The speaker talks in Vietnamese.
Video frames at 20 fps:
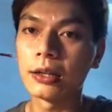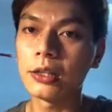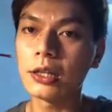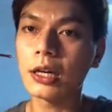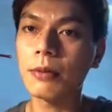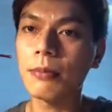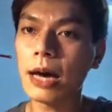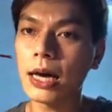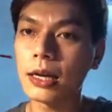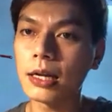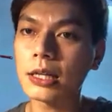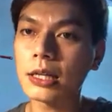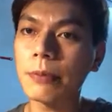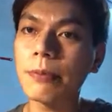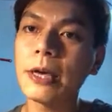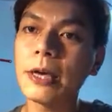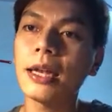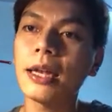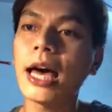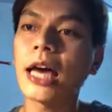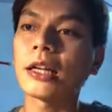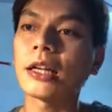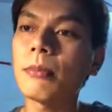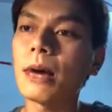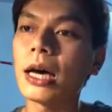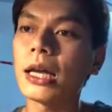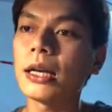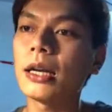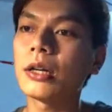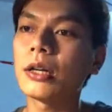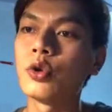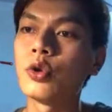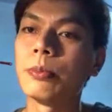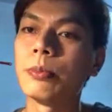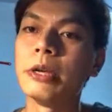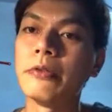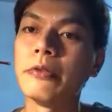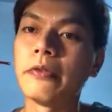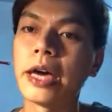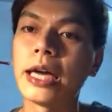nhưng các bạn ấy sắp hết hạn các bạn đang chuẩn
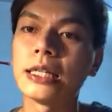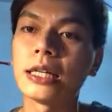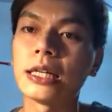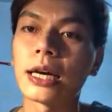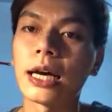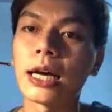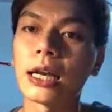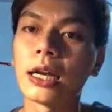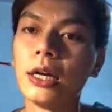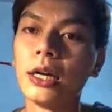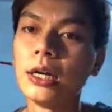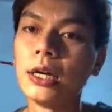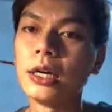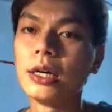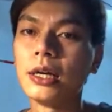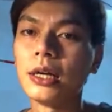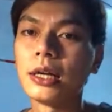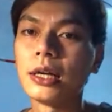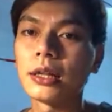bị về chẳng hạn à.